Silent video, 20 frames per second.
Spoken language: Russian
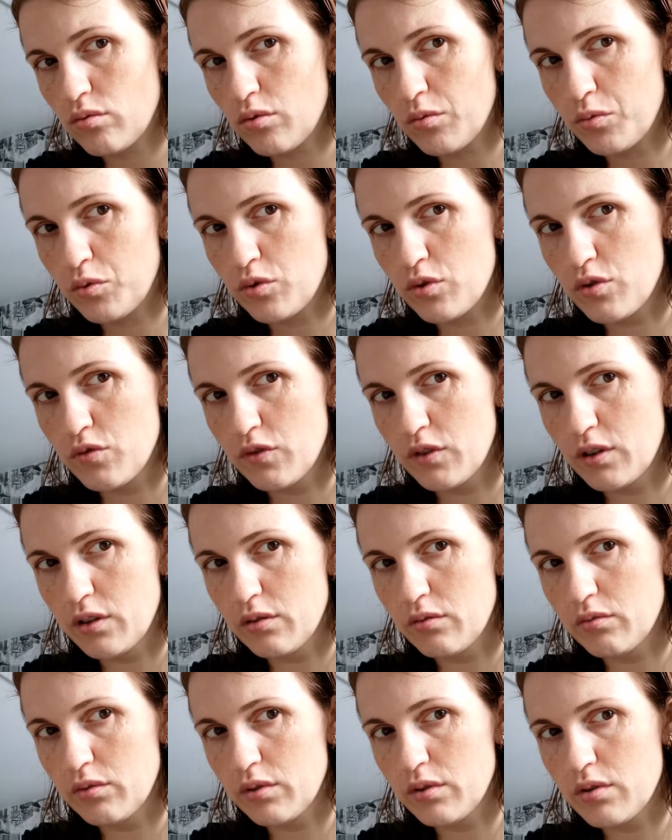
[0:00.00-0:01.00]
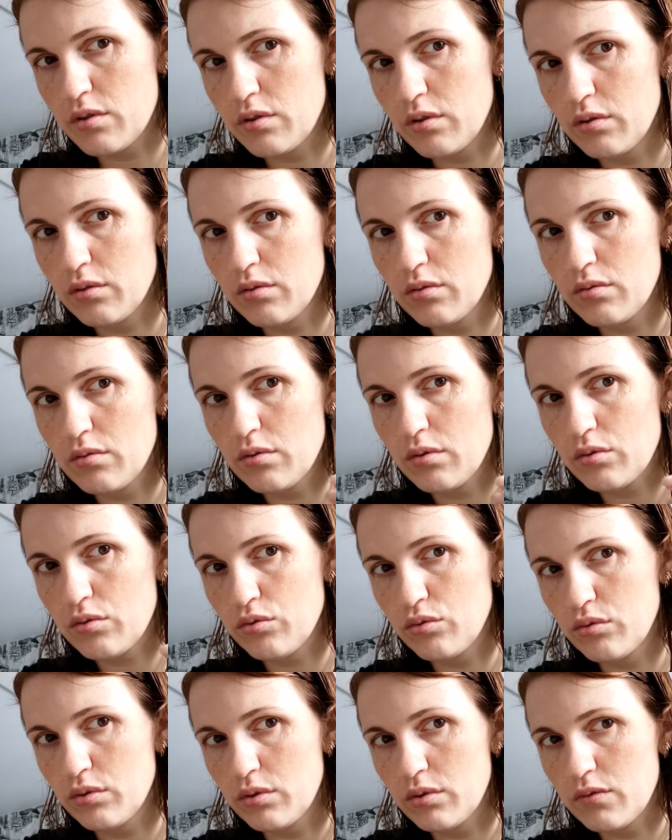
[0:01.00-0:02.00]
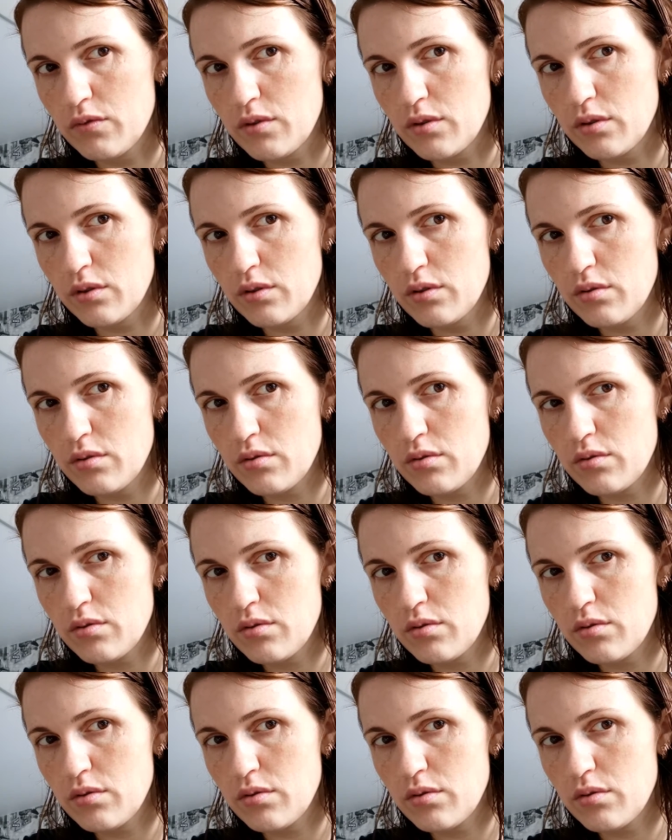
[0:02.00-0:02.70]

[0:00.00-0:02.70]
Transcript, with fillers: какая то светлая волосина. Откуда ты взялась?